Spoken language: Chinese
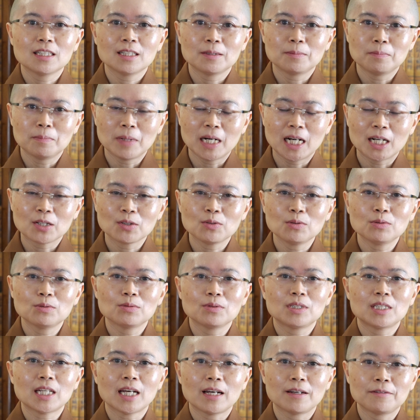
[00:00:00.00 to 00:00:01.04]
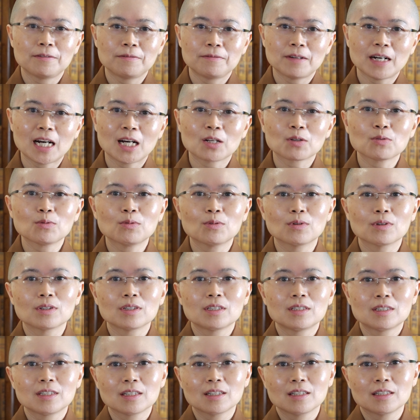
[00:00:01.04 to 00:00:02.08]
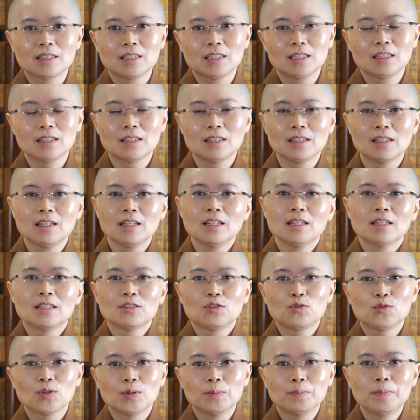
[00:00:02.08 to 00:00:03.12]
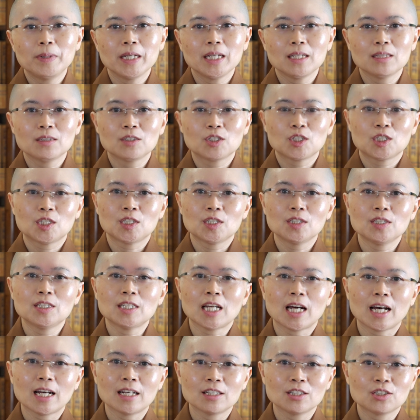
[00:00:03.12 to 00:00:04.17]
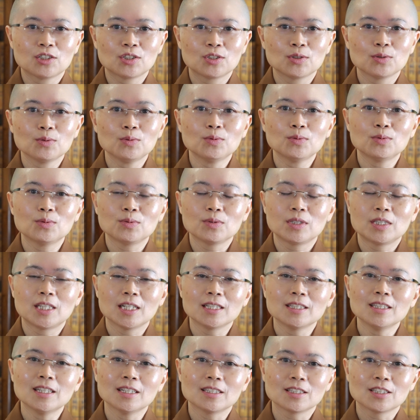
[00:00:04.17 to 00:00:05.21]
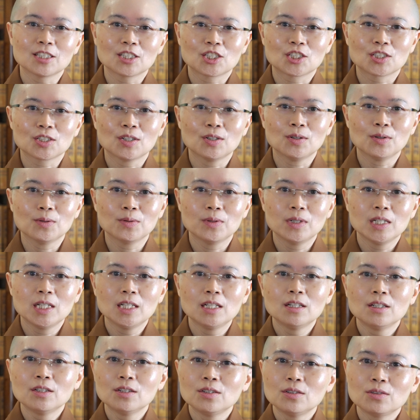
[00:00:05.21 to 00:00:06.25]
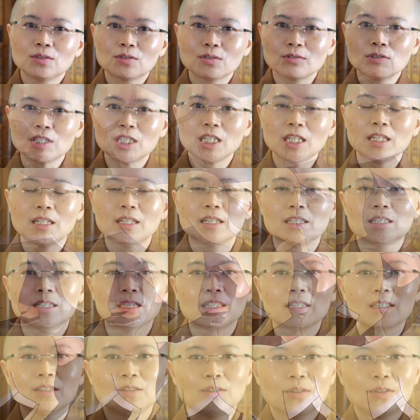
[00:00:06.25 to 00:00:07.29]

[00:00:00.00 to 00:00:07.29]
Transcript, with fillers: 的忙碌，在发落这个些准备食材、食物等等的时候，出现了一个